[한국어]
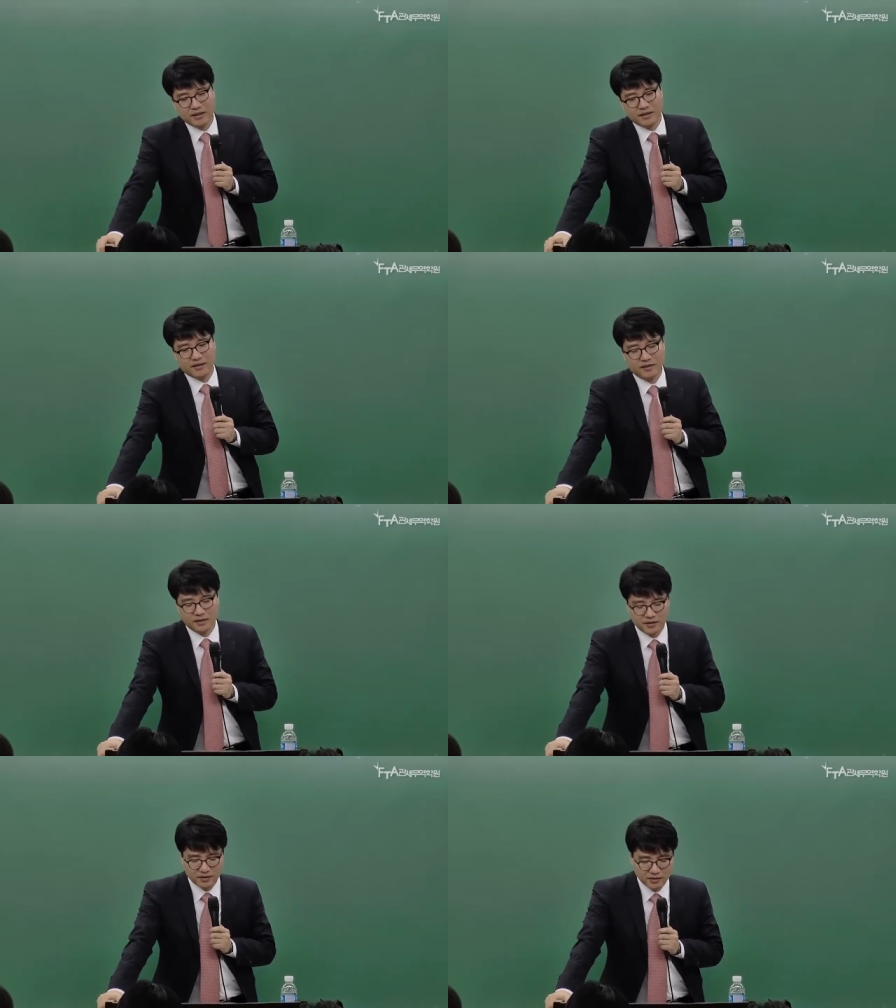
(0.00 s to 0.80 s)

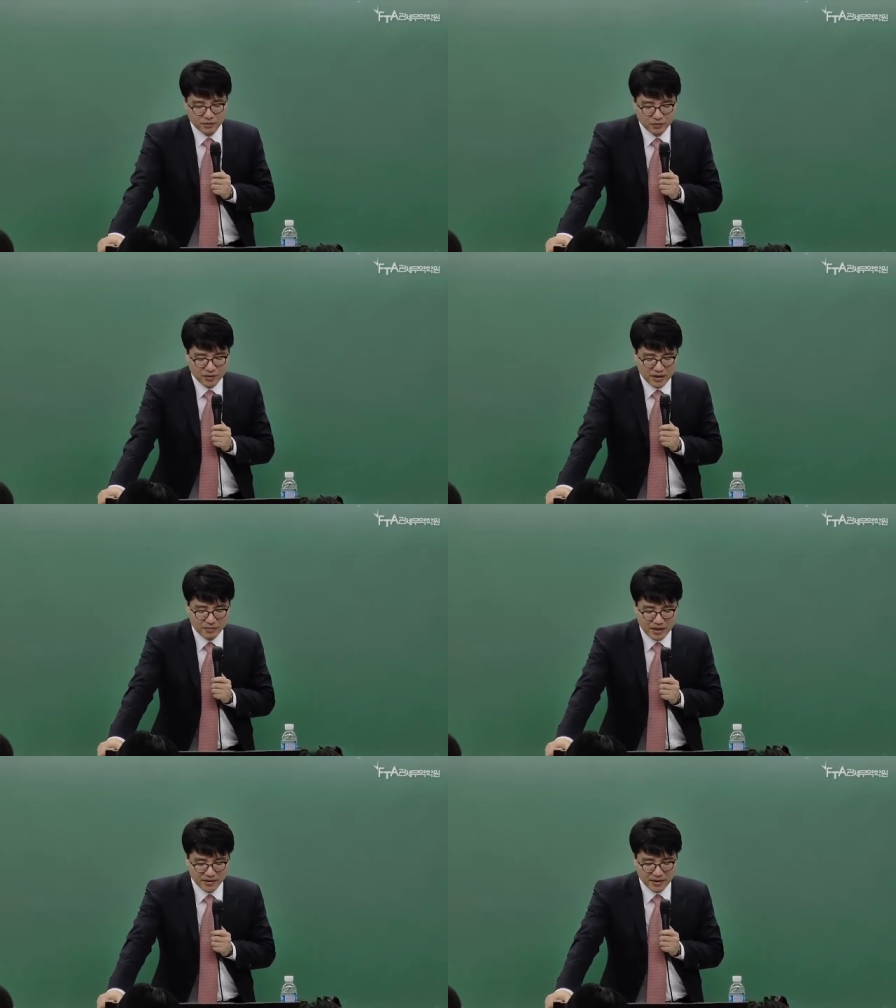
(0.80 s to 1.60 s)
어, 국내에서
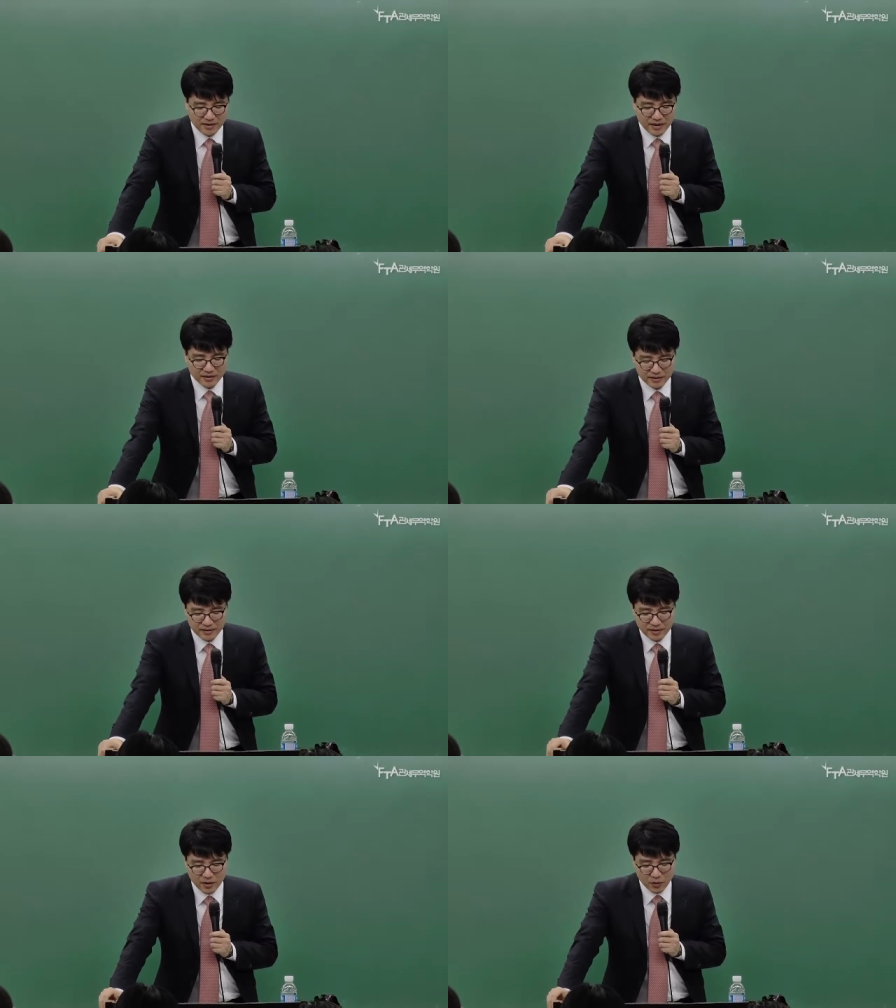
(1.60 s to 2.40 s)

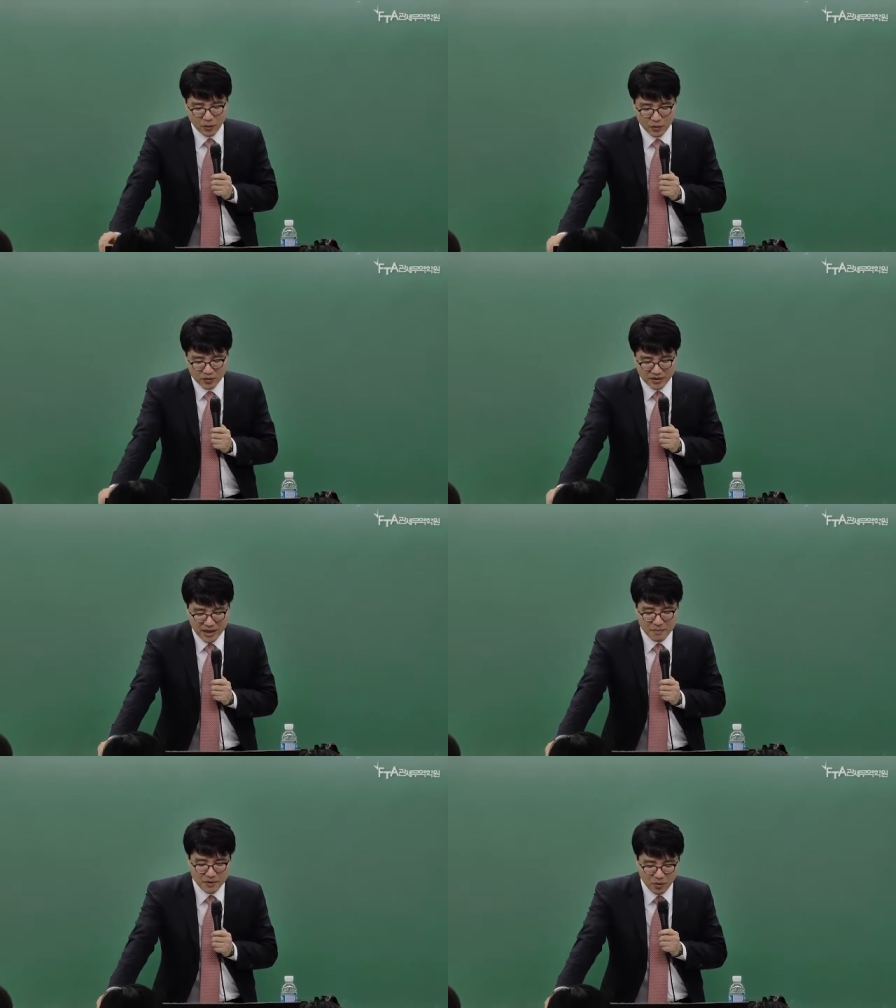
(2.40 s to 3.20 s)
발생되는
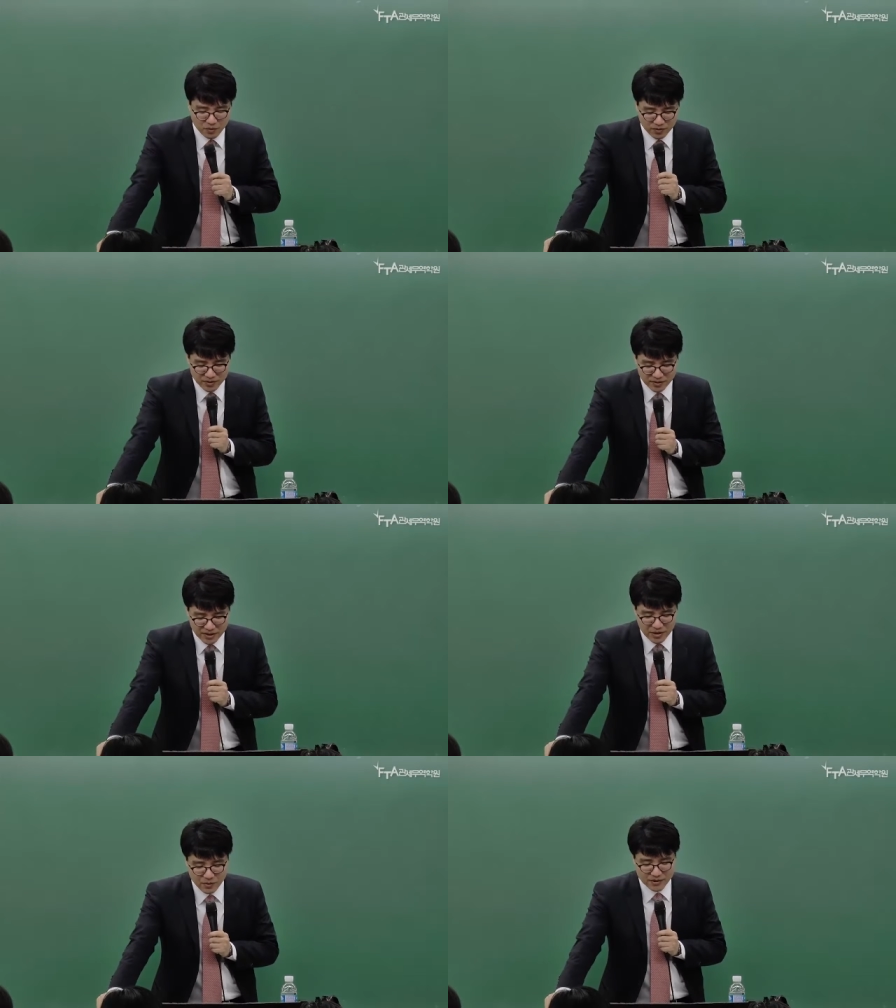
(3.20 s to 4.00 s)
고제 비용 즉
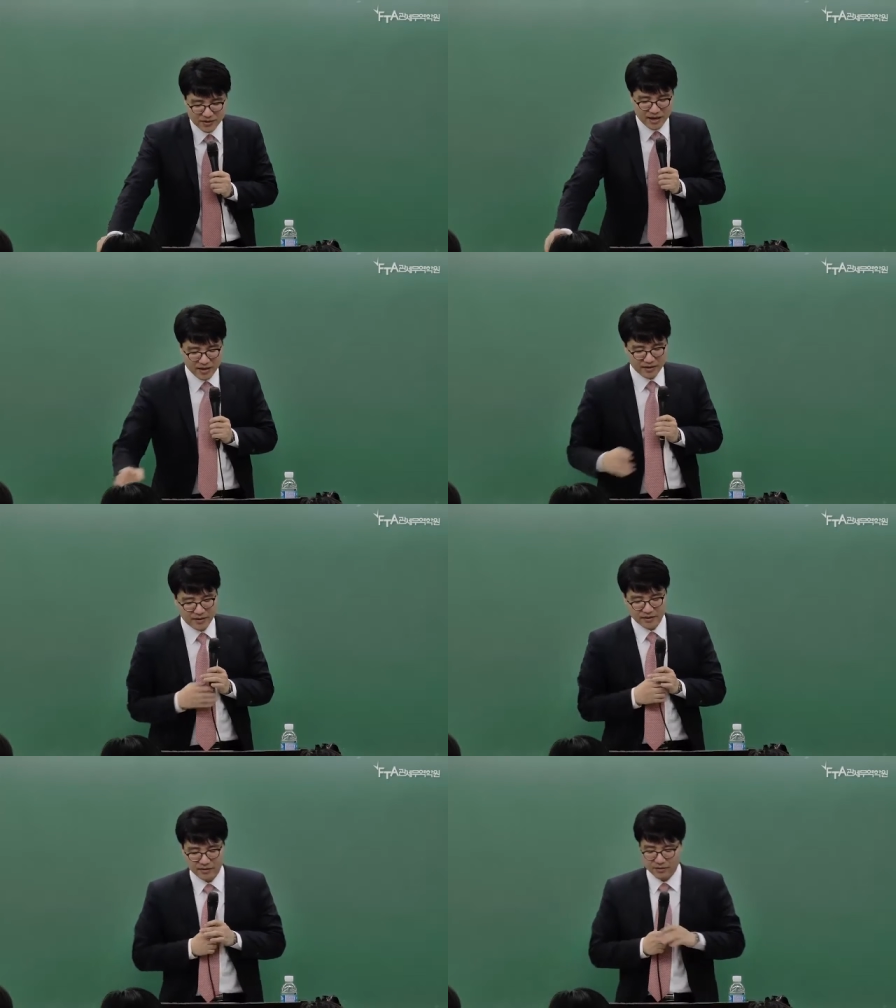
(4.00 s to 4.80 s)
1호에서
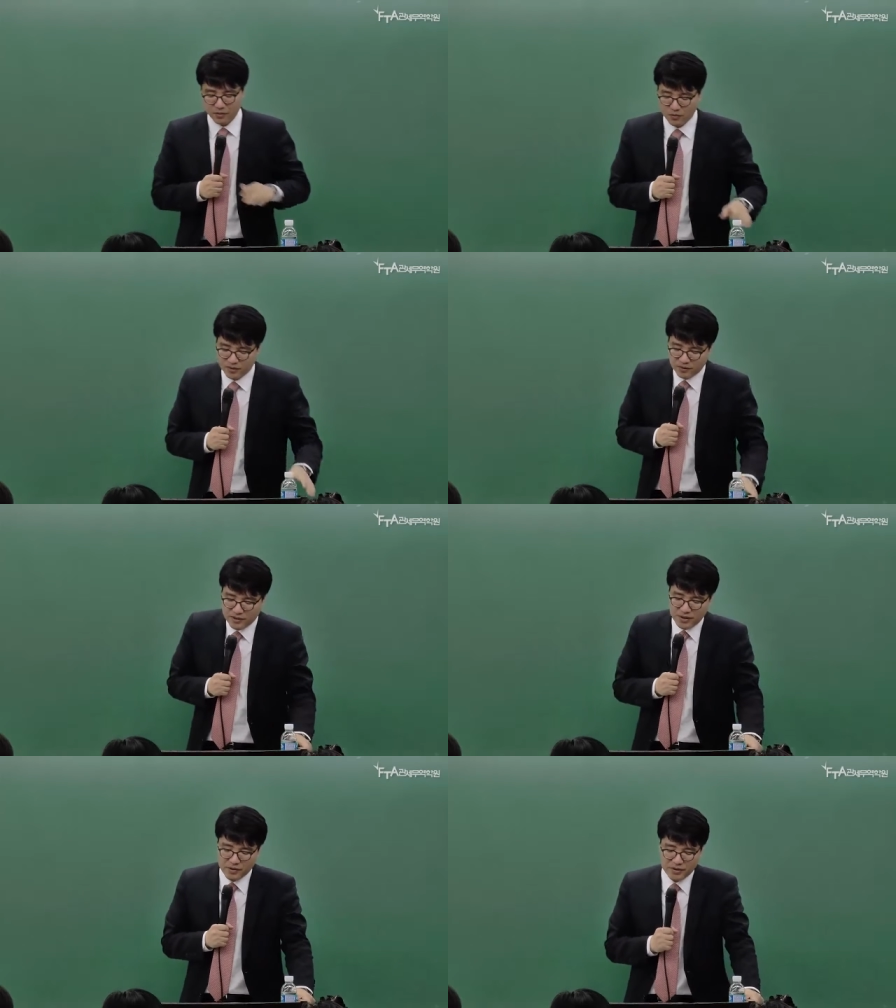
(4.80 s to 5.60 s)
이야기되는
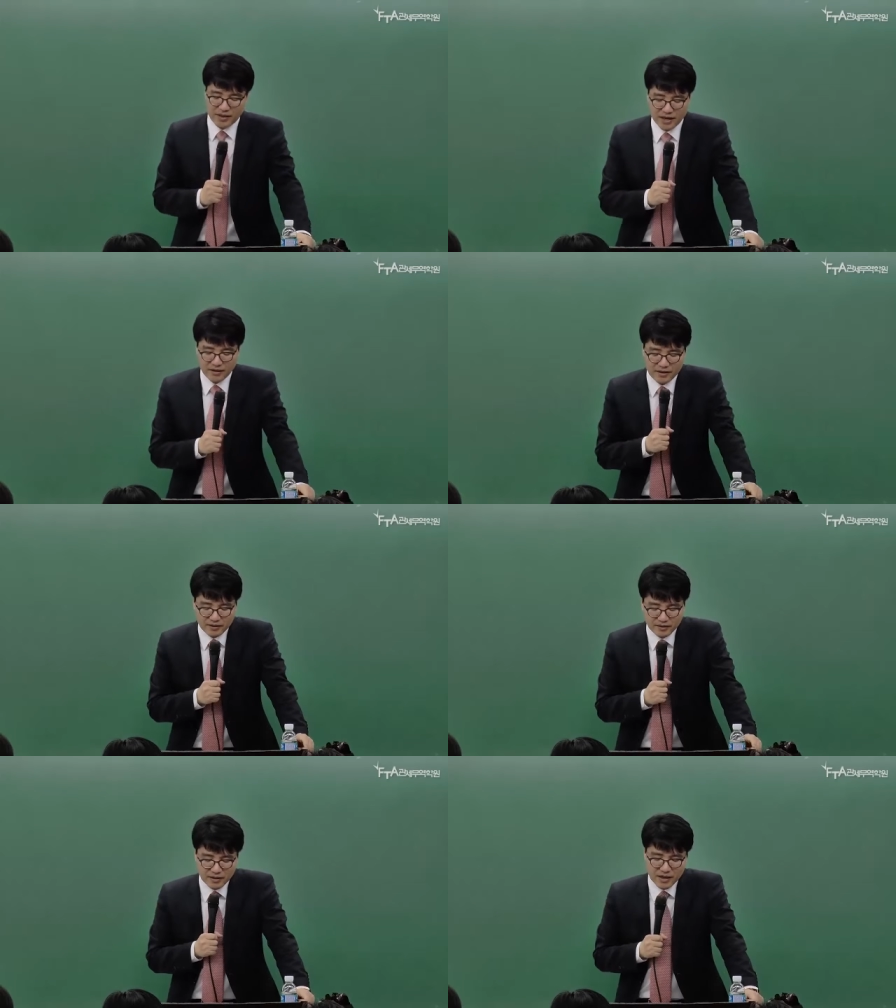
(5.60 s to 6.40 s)
공제요소 1호에서
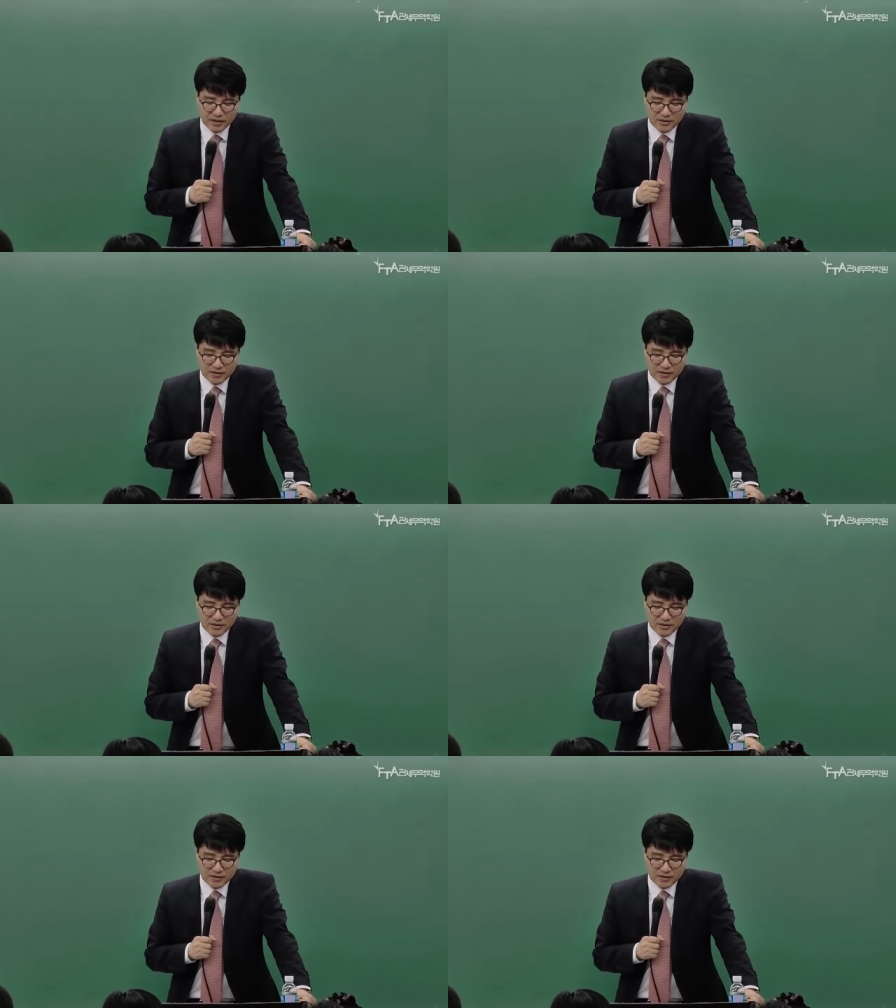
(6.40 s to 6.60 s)
이야기되는